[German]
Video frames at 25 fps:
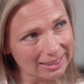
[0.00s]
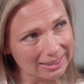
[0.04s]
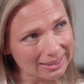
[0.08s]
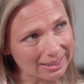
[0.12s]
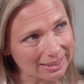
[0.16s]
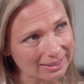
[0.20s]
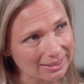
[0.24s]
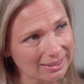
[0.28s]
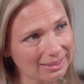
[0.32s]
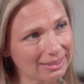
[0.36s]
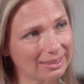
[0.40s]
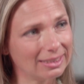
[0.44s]

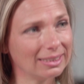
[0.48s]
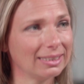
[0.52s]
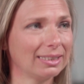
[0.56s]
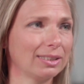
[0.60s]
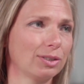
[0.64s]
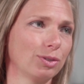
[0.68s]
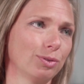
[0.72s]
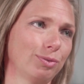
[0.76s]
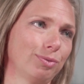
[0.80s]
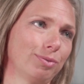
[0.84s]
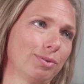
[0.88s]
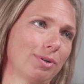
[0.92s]
dass es sich
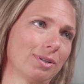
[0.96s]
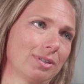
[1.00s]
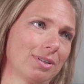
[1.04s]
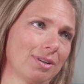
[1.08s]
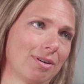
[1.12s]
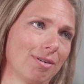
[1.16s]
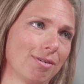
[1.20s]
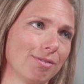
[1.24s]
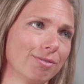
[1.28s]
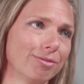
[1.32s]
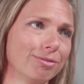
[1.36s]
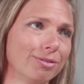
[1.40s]
sofort
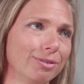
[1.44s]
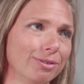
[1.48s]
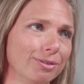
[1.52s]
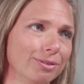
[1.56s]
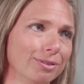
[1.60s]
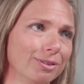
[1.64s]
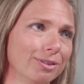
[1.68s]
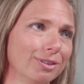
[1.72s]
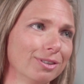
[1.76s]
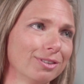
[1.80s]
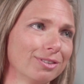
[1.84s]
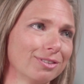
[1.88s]

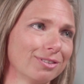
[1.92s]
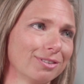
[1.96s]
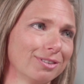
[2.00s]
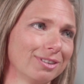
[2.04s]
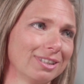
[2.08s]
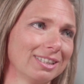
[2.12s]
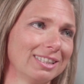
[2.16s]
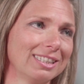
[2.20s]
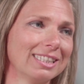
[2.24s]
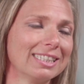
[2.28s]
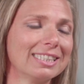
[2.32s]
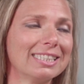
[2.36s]
auflöst, mhm.
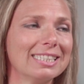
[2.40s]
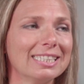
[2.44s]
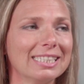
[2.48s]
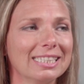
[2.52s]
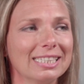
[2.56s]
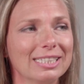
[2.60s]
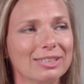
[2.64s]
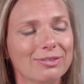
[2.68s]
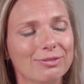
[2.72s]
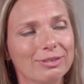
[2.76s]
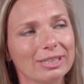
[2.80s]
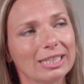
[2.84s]
sondern dass die
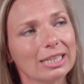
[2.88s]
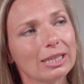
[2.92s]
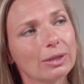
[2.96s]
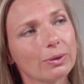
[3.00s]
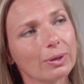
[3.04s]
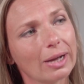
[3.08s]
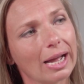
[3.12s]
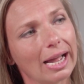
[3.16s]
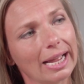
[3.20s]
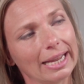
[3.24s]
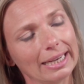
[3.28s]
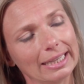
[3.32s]

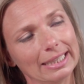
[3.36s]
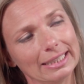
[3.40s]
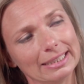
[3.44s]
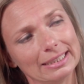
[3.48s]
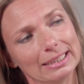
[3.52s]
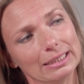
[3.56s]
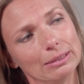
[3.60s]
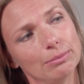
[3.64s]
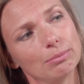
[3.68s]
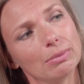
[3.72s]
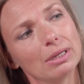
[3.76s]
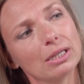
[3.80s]
Entwicklung
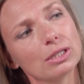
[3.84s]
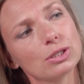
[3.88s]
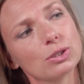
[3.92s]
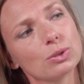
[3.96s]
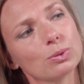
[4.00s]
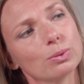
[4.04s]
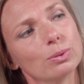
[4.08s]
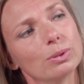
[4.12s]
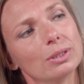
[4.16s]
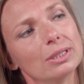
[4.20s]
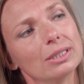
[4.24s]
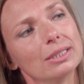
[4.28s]
eigentlich immer
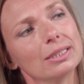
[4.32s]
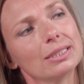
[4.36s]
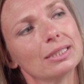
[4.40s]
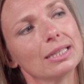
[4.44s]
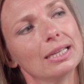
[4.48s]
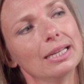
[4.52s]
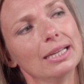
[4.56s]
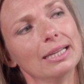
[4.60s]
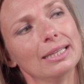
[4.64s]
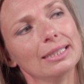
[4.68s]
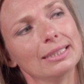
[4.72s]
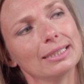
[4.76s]
so ist,
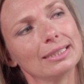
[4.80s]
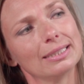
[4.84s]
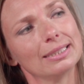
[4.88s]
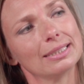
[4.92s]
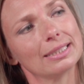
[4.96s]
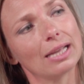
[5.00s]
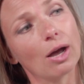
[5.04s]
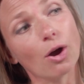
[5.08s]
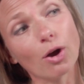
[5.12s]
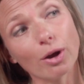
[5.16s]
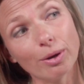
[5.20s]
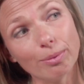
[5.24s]
dass
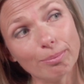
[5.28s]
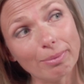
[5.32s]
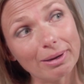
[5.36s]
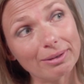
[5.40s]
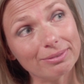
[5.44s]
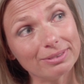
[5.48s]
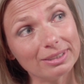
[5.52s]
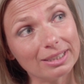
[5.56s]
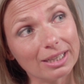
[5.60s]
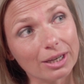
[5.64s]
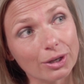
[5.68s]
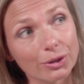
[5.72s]
es auch
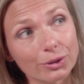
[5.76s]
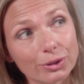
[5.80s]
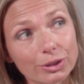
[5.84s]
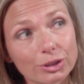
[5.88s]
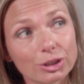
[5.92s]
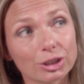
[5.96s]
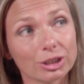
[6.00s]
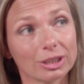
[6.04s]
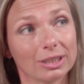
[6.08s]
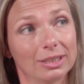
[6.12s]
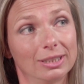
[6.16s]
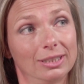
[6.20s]
immer wieder
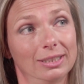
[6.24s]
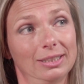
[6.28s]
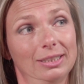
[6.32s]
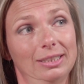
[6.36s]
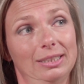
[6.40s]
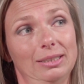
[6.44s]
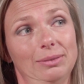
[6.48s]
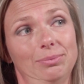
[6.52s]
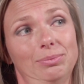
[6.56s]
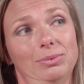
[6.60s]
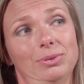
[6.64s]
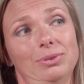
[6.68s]
Rückschritte
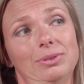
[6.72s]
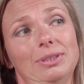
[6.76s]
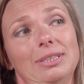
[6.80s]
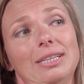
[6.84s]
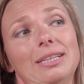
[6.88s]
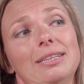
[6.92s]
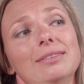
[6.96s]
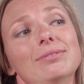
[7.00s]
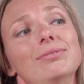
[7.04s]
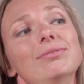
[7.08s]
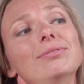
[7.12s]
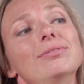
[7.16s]
gibt und
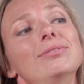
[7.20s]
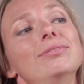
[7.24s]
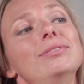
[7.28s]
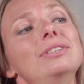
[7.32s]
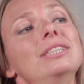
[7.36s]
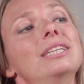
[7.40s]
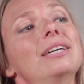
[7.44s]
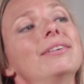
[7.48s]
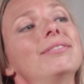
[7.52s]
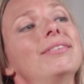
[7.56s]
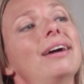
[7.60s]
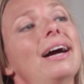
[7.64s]
dann mhm.
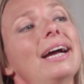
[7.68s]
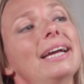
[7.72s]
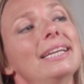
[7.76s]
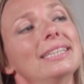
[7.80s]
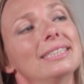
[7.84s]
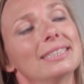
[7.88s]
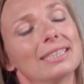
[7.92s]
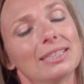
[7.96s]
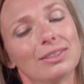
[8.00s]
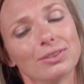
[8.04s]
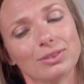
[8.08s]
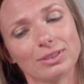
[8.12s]
wieder
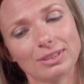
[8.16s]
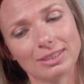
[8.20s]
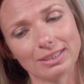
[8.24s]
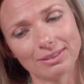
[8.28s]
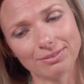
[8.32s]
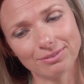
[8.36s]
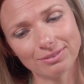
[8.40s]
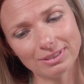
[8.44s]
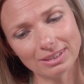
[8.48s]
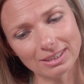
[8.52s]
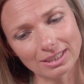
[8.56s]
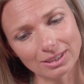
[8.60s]
weiter und
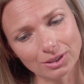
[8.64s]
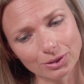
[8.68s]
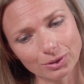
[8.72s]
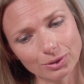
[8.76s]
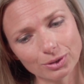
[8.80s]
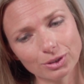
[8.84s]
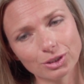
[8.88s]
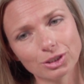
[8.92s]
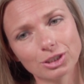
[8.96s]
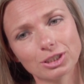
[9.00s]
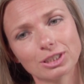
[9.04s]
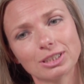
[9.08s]
dann wieder ein
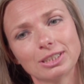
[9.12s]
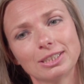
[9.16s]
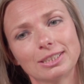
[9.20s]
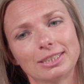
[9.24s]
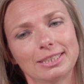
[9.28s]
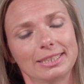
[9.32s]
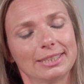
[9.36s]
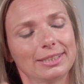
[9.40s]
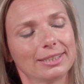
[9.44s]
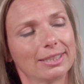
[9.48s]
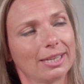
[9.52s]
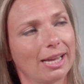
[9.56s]

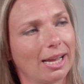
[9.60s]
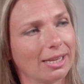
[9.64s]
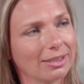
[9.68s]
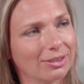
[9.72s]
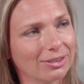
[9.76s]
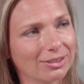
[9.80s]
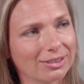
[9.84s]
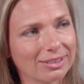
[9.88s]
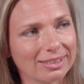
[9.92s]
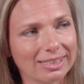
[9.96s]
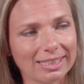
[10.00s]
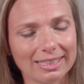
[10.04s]
Rückschritt.
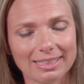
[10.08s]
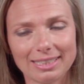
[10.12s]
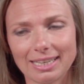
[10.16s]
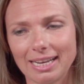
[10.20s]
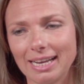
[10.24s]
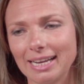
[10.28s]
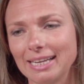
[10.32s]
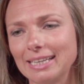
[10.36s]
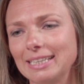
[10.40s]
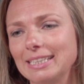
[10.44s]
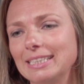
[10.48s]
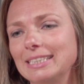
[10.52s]
Also es geht
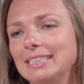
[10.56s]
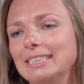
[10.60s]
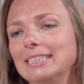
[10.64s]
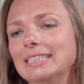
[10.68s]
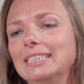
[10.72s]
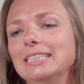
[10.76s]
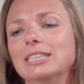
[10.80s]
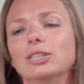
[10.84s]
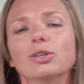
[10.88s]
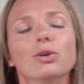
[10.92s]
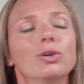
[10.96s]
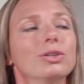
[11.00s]
eigentlich
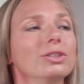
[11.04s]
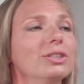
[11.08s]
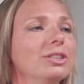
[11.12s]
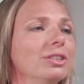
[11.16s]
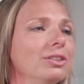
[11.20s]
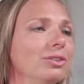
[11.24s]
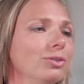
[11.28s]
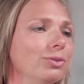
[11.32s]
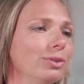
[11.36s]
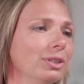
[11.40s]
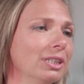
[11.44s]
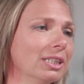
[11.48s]
nie
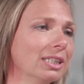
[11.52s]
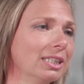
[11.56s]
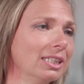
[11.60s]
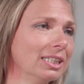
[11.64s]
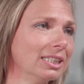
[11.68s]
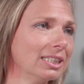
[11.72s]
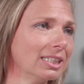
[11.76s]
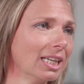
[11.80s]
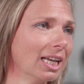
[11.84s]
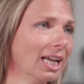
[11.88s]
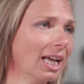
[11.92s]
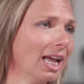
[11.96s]

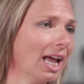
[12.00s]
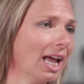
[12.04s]
kontinuierlich